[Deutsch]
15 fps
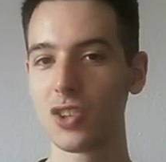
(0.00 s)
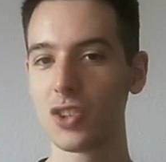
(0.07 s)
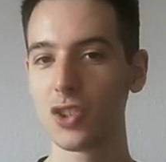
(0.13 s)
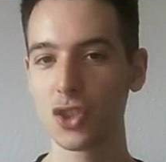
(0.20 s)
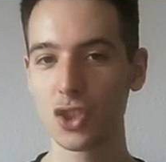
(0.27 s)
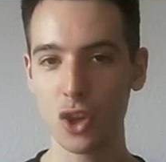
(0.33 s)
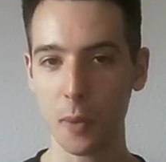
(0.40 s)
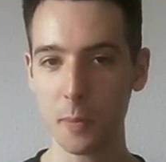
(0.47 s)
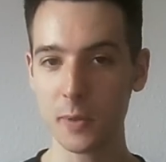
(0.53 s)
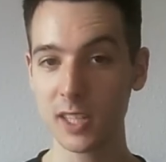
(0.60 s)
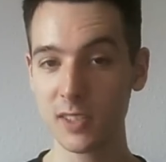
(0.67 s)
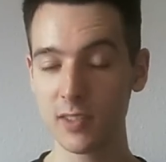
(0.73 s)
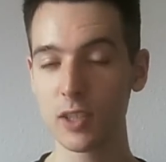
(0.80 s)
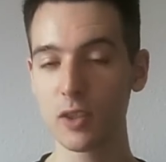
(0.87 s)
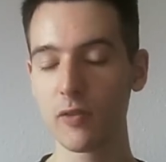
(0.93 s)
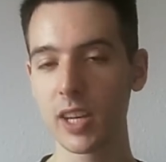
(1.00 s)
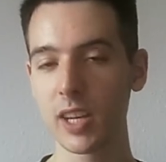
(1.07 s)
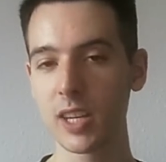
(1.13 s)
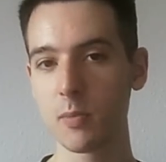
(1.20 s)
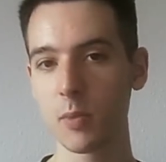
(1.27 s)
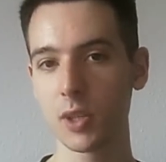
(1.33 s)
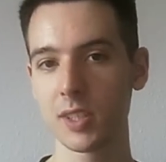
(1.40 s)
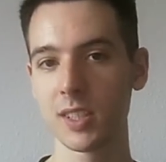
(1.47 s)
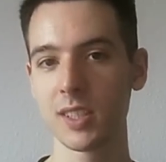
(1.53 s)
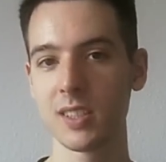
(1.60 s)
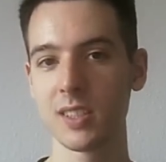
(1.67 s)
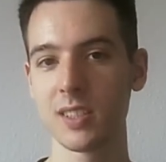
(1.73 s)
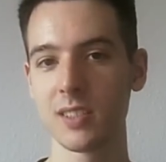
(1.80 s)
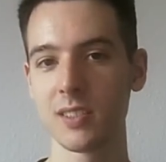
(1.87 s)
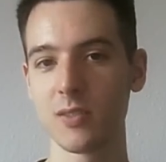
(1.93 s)
Stoppt das Video, wenn ihr
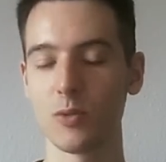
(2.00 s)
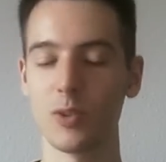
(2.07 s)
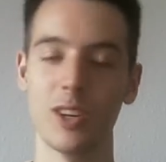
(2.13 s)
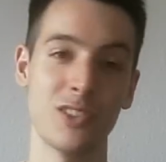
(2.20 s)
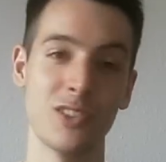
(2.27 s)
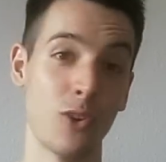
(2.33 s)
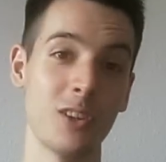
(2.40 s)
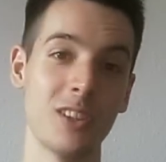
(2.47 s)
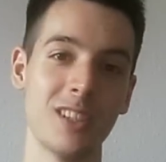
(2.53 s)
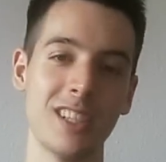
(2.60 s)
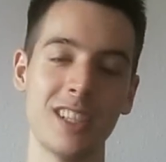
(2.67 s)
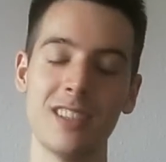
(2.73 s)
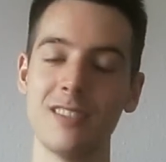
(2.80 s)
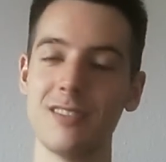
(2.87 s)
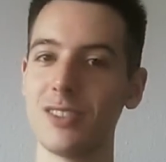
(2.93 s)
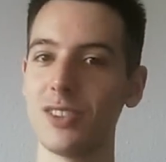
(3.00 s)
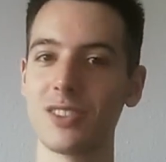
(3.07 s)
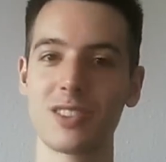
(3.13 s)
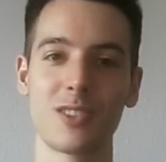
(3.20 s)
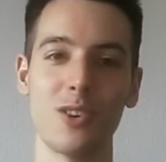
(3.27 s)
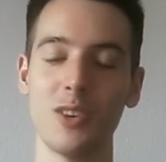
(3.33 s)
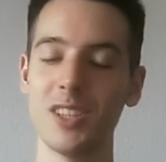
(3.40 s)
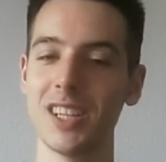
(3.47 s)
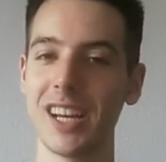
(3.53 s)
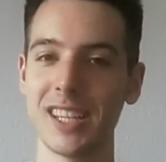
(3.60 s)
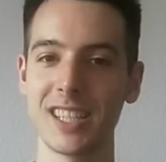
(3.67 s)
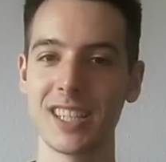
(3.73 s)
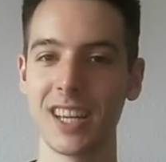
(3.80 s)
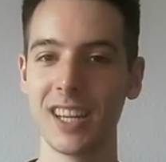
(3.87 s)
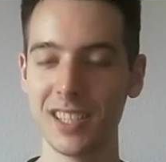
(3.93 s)
möchtet oder solltet ihr, sonst könnt ihr
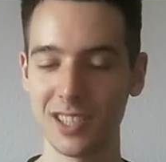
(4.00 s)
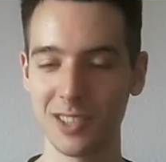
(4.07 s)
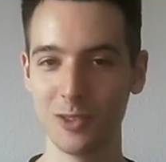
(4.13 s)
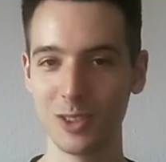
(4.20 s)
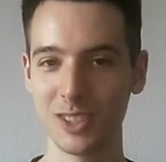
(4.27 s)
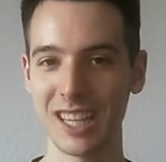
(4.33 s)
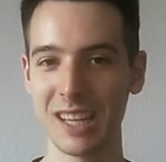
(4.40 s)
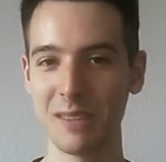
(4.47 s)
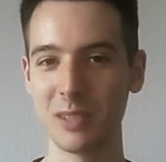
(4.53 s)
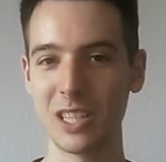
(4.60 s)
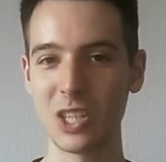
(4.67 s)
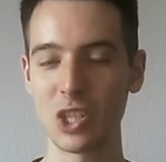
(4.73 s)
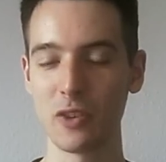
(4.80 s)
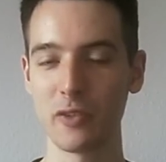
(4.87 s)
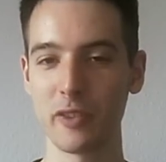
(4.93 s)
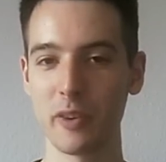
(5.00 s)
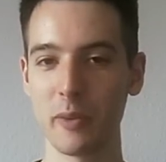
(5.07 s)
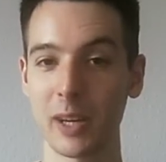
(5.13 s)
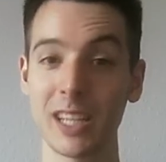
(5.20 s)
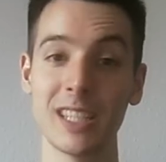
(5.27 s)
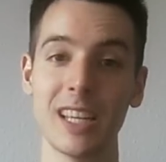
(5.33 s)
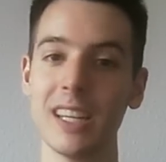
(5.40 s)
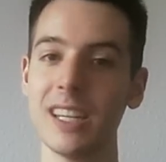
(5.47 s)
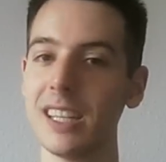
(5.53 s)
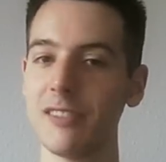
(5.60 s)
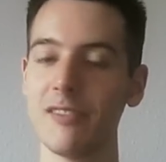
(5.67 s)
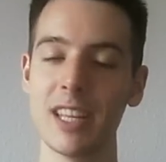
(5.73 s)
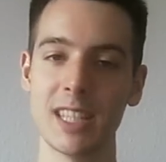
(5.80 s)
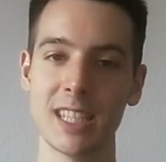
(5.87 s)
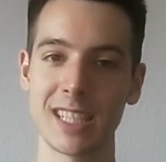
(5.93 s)
eigentlich gar nicht genug Zeit mit der Störung verbringen, denn ich
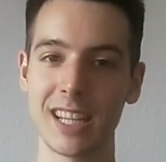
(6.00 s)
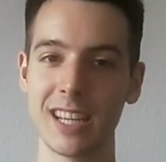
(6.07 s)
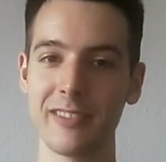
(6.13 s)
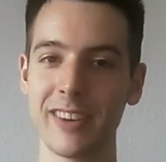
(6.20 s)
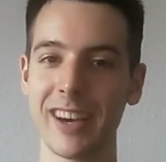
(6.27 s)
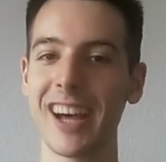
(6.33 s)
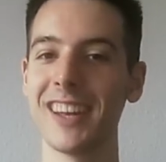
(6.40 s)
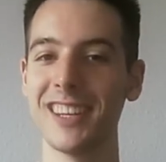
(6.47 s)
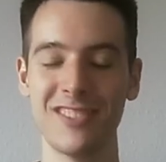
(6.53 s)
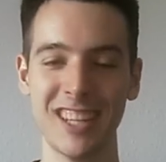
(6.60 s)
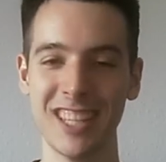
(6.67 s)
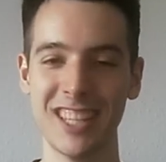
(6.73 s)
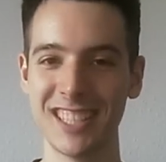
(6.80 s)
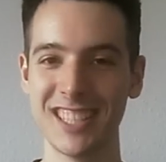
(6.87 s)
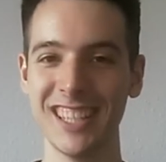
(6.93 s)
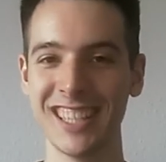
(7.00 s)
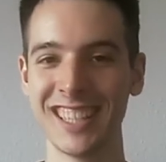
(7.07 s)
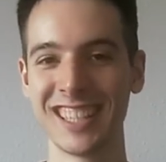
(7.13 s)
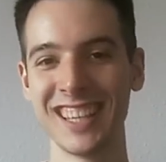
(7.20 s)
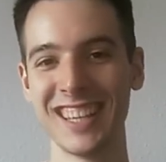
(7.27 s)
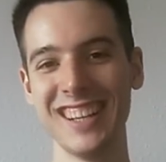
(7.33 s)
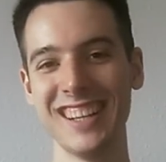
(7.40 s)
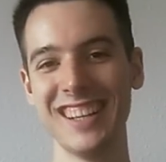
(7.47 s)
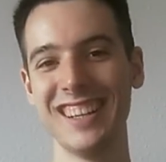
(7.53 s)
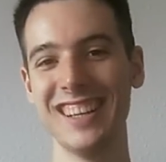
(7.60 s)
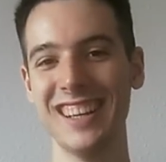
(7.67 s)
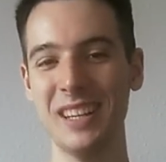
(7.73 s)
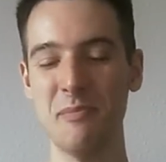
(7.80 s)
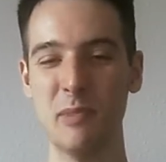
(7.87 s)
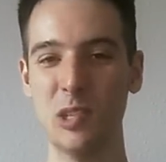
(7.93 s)
werde es jetzt gleich verraten. Ich werde jetzt hier nicht äh,
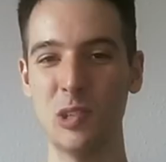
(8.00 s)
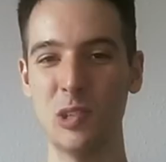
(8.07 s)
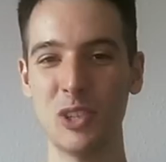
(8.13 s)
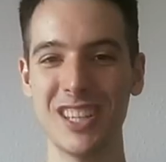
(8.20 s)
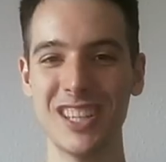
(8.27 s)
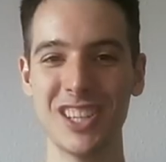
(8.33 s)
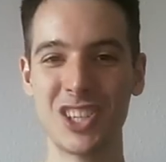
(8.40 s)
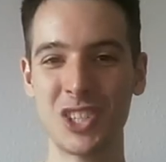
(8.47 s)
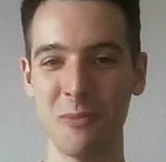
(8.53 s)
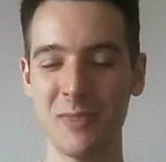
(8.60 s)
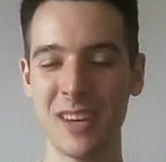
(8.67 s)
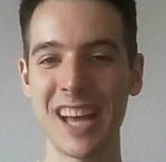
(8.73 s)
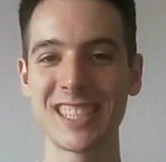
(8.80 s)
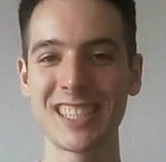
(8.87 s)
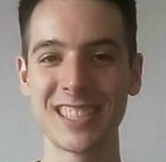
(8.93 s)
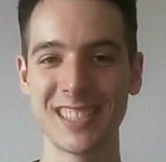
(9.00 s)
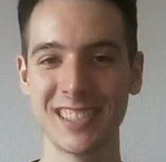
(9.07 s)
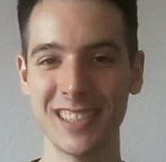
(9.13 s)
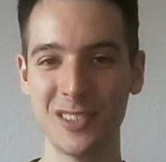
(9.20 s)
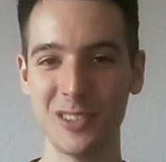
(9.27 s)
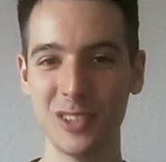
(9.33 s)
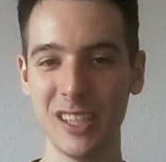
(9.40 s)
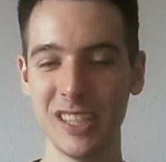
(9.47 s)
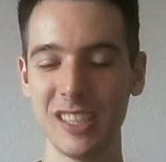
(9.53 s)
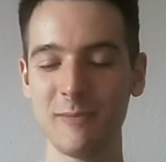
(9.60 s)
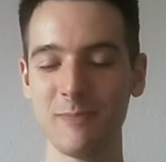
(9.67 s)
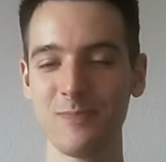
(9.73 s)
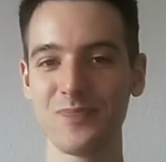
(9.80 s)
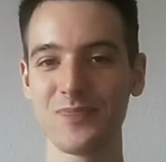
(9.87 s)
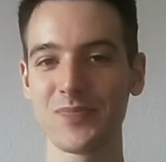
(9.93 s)
eine Minute stumm da sitzen natürlich.
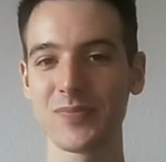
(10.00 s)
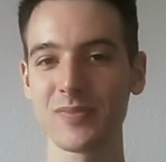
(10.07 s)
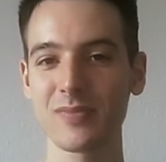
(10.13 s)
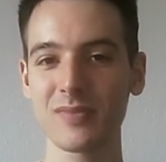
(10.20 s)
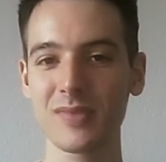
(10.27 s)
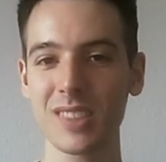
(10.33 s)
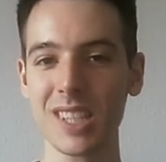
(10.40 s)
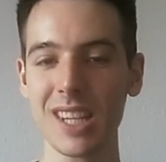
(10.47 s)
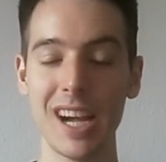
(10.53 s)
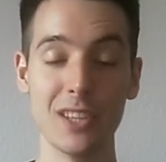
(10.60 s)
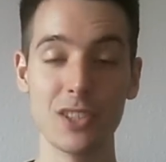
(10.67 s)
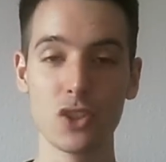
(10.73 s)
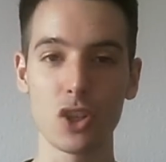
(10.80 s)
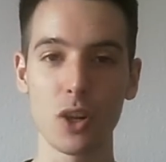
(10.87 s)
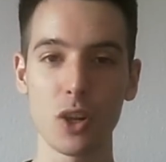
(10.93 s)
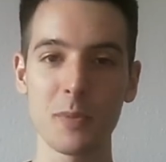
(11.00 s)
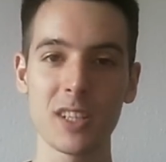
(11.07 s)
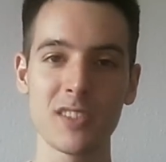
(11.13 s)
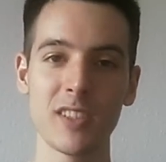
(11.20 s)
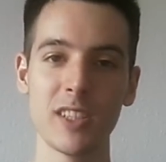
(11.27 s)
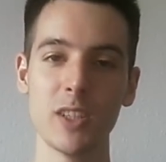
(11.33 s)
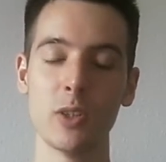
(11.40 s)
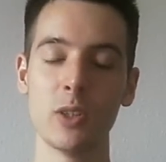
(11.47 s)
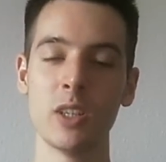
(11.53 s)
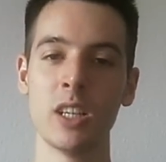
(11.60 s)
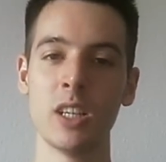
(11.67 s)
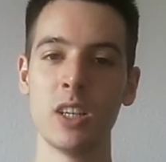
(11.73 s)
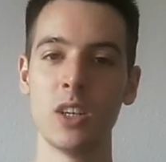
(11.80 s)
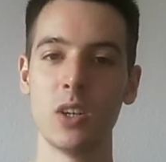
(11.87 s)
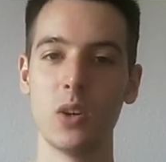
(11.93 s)
Also stoppt das Video
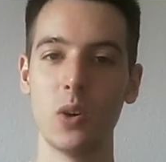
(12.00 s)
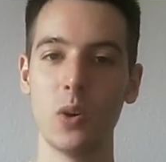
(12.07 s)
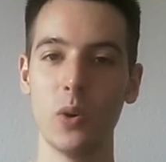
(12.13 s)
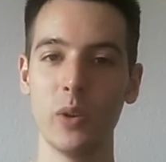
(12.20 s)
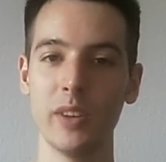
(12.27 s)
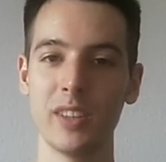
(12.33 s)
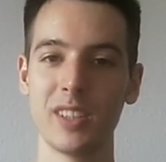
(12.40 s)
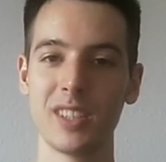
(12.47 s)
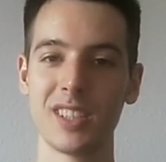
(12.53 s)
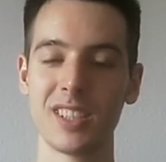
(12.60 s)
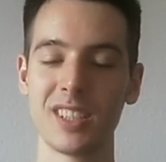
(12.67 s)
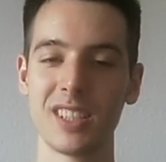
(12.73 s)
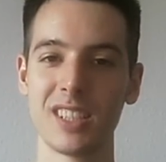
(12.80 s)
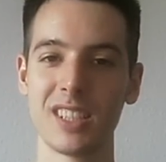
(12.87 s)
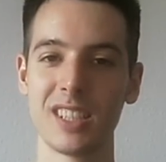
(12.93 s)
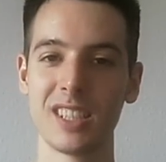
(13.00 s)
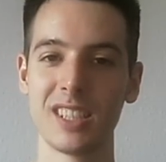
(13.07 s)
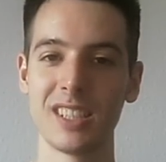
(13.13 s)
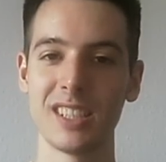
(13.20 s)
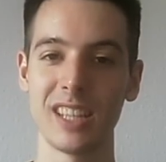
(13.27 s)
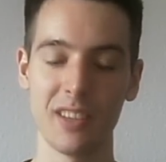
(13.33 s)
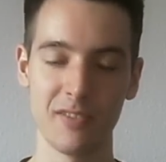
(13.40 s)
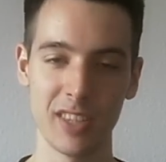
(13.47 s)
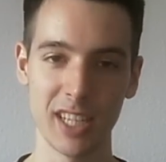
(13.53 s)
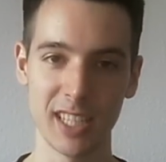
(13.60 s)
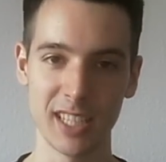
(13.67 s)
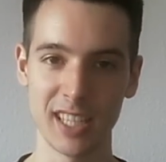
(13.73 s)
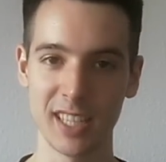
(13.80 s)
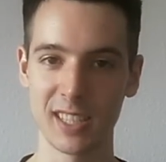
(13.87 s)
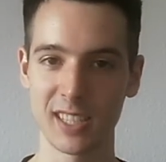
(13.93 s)
und dann werde ich
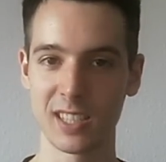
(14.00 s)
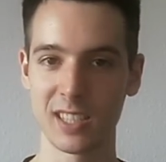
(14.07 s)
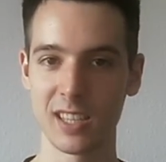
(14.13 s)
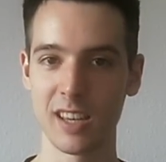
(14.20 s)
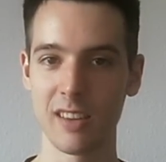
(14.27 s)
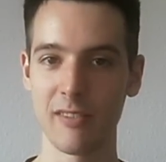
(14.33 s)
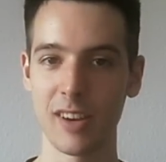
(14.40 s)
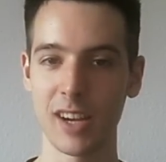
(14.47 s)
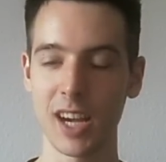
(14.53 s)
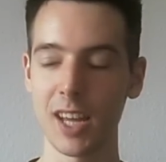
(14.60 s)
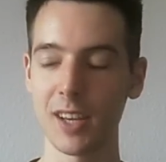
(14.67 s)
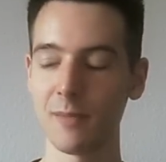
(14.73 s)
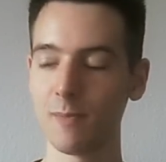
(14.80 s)
es jetzt verraten.